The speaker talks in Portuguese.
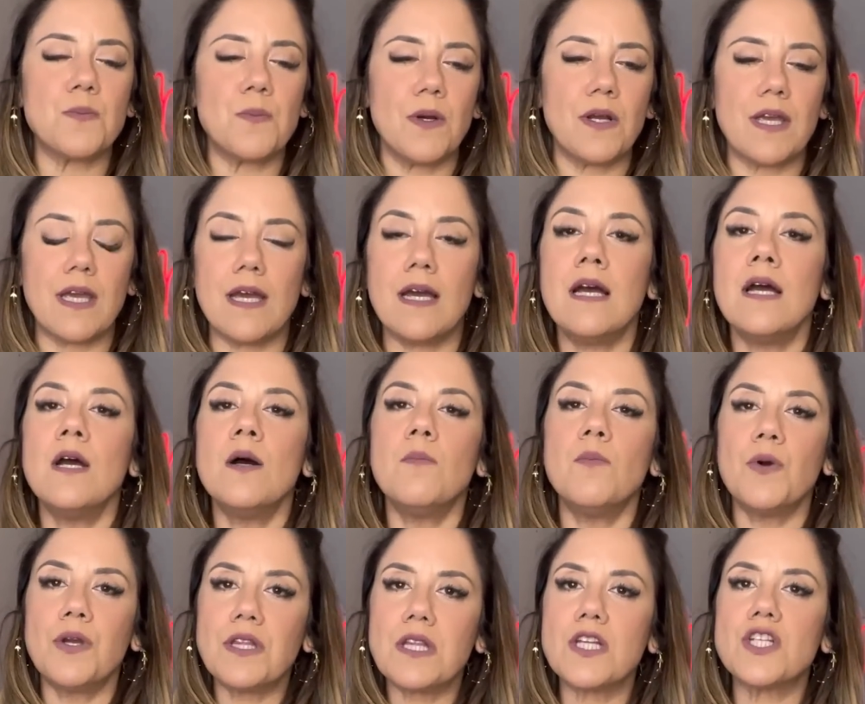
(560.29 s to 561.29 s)
porque
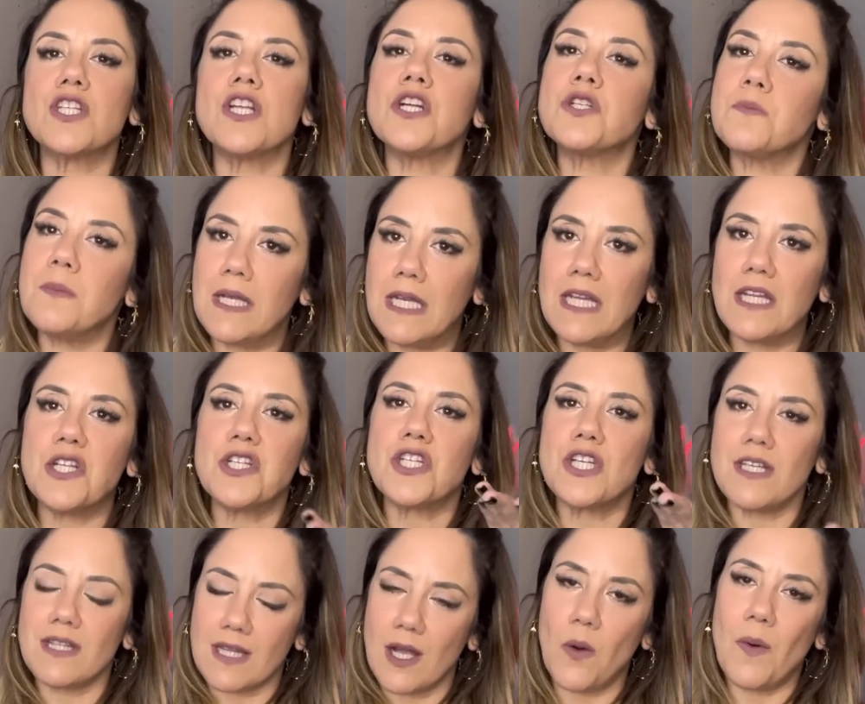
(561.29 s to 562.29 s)
muitas das meninas
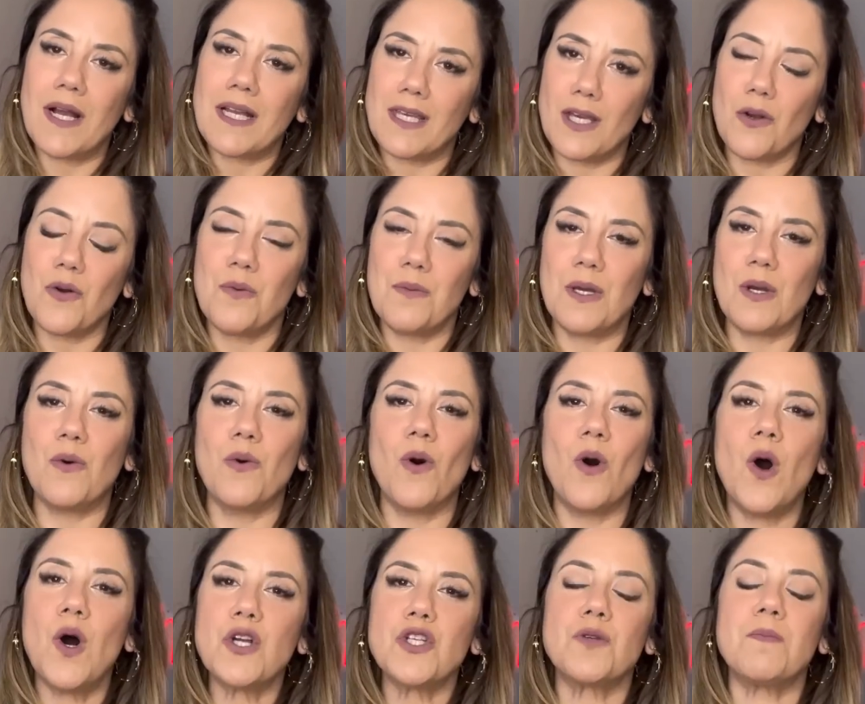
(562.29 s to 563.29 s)
que estão aqui comigo
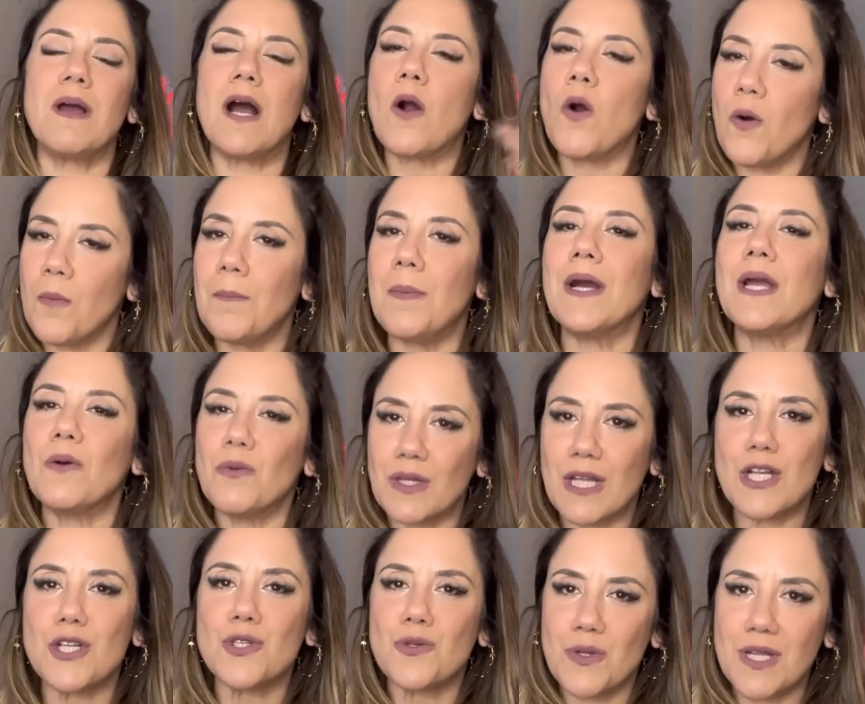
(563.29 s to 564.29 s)
hoje me acompanham
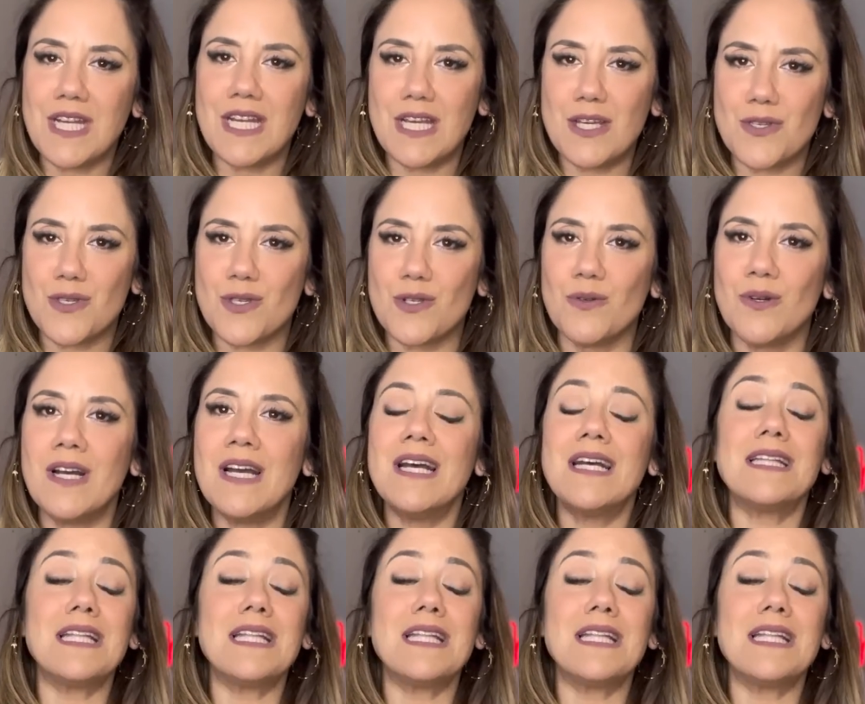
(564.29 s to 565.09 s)
desde o início,